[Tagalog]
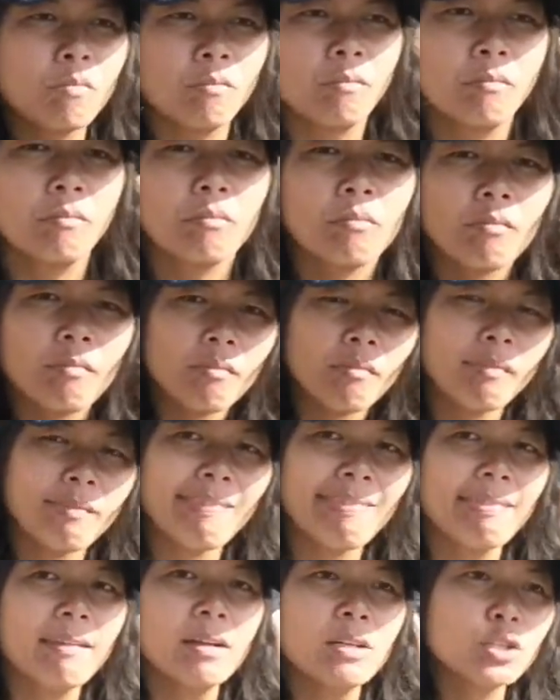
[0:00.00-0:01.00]
4.
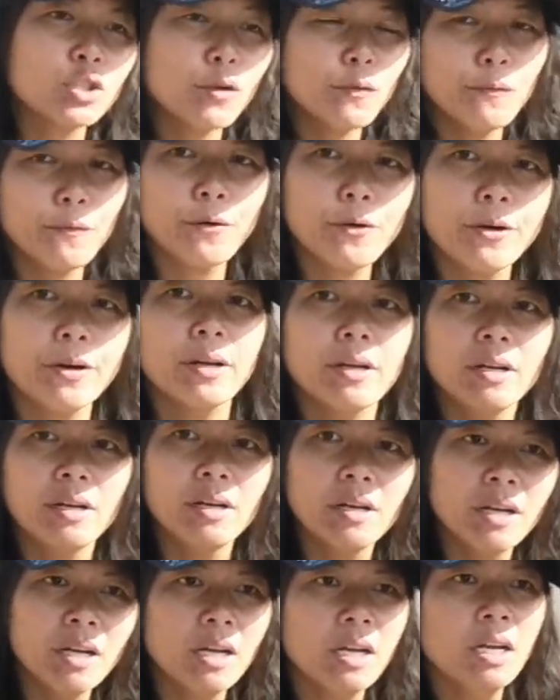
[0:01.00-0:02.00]
So 4.
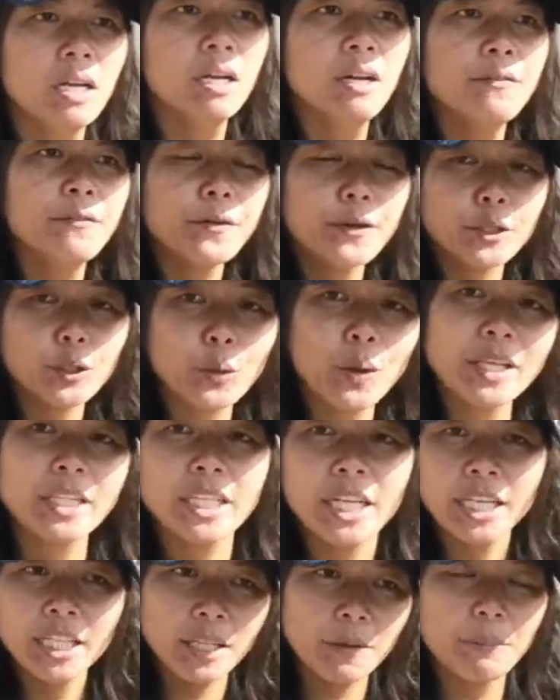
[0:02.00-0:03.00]
4.20.
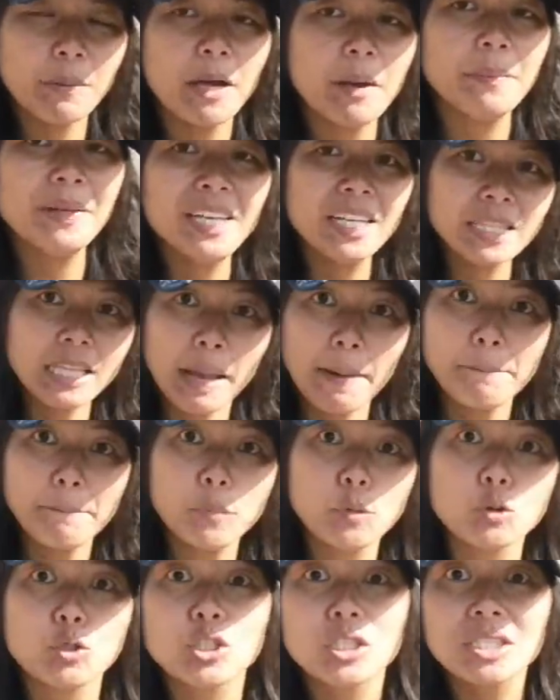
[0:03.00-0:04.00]
4.20, hindi pa kami
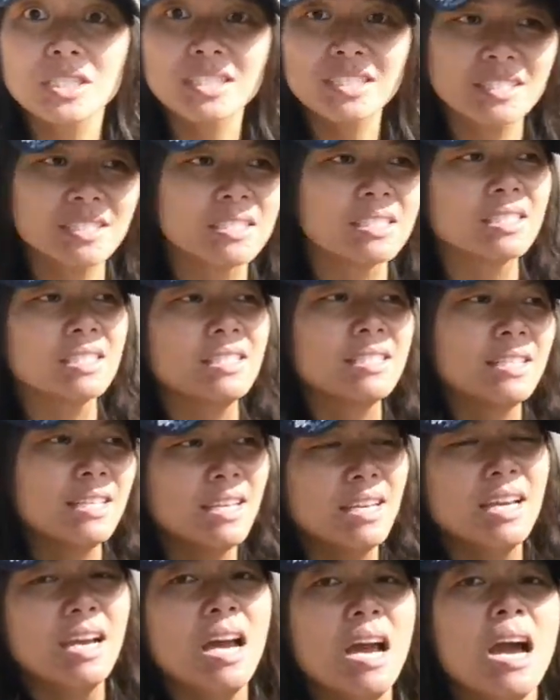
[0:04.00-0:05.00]
natapos.
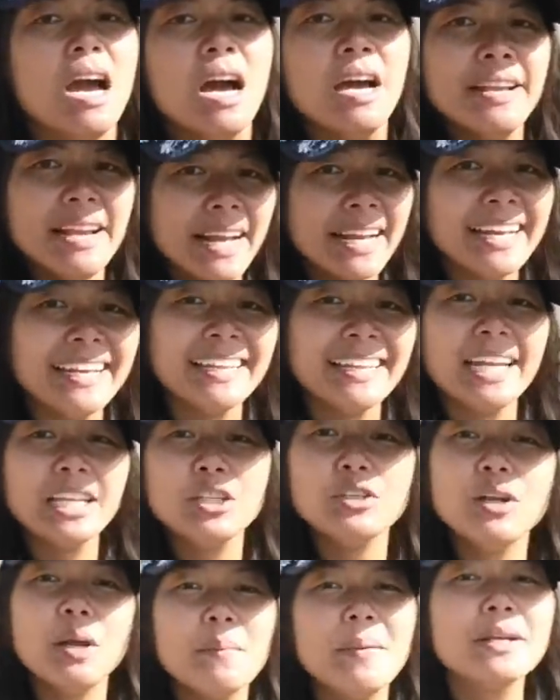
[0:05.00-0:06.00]
Nakita nyo
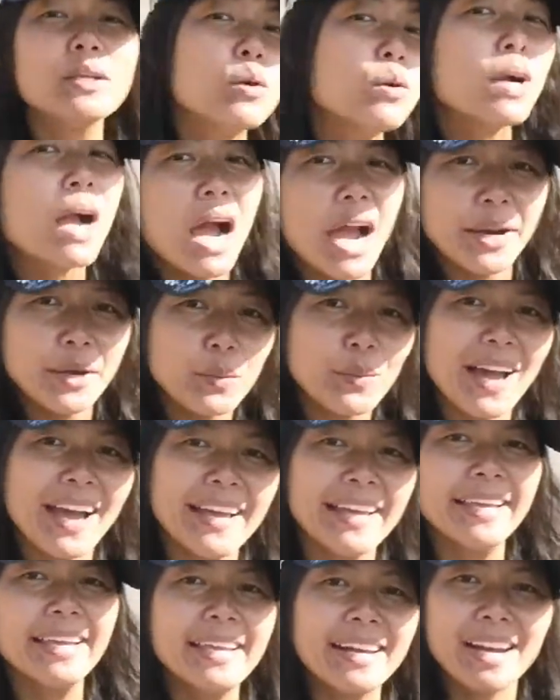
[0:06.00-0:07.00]
naman kung gaano
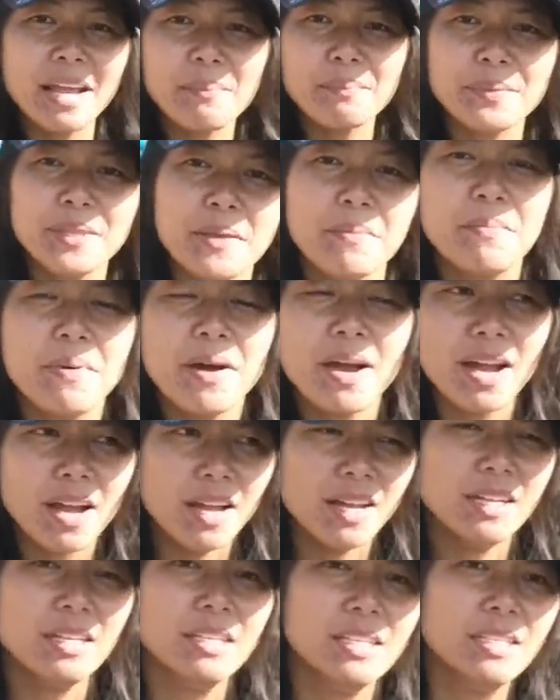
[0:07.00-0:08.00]
kahirap, 'di ba?
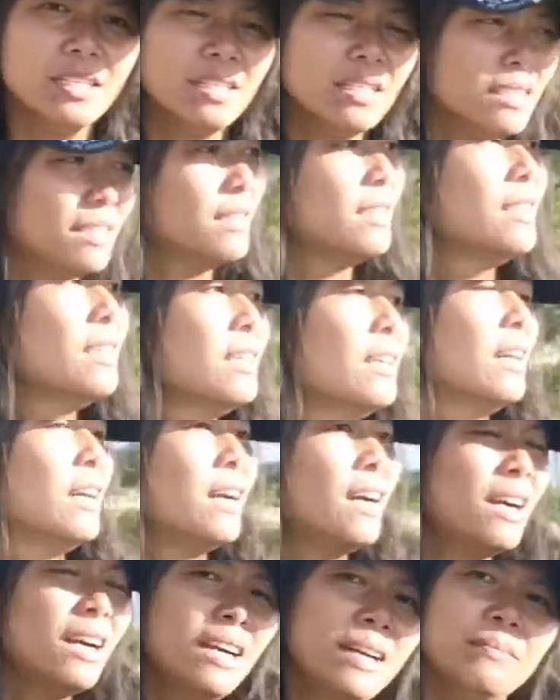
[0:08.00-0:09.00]

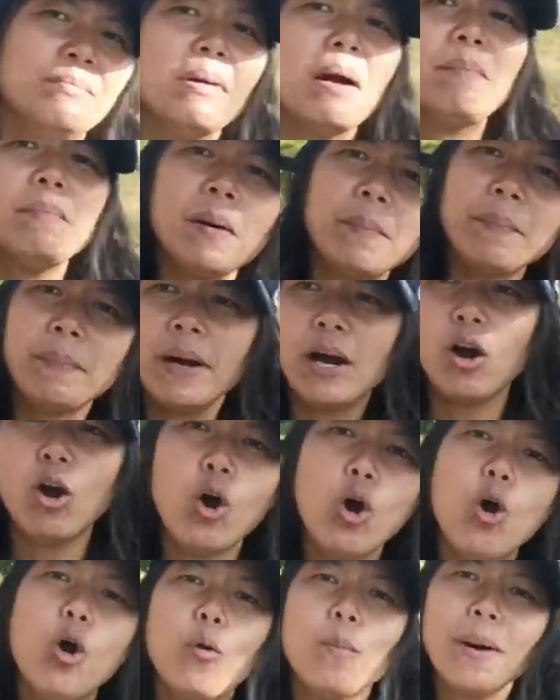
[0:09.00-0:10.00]
mapapa
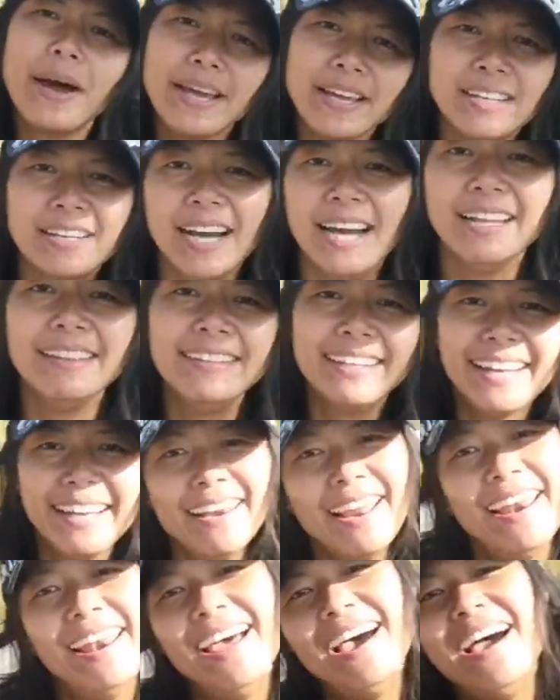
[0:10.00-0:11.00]
oh my god ka na
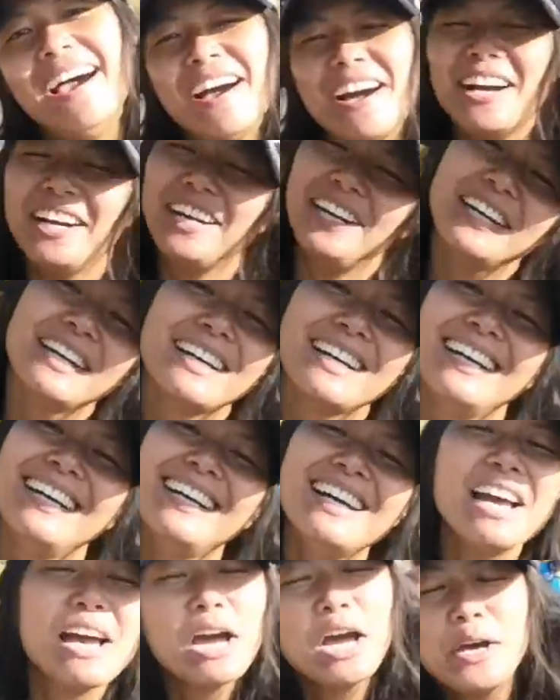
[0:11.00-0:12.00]
lang
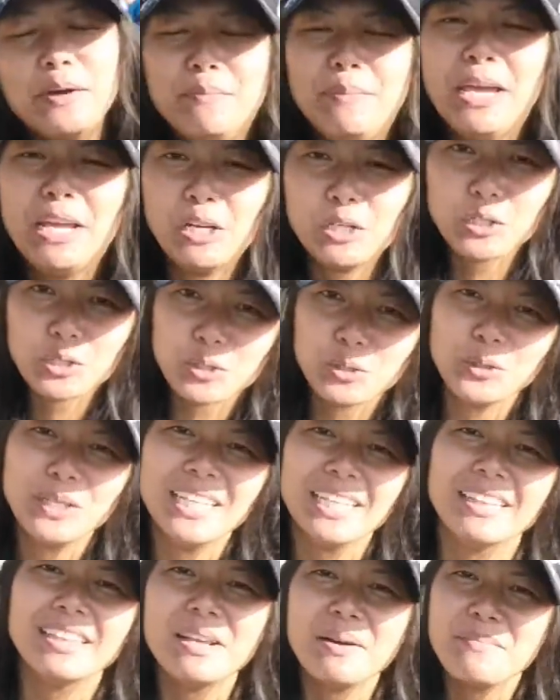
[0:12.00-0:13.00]
pero
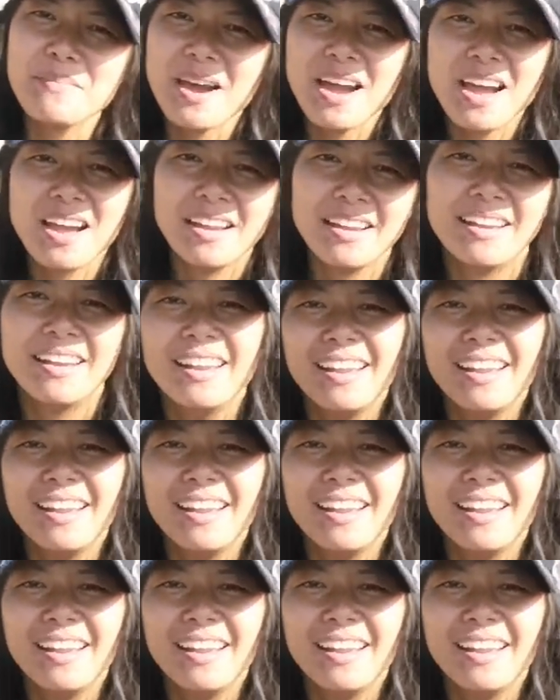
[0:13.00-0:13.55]
sulit naman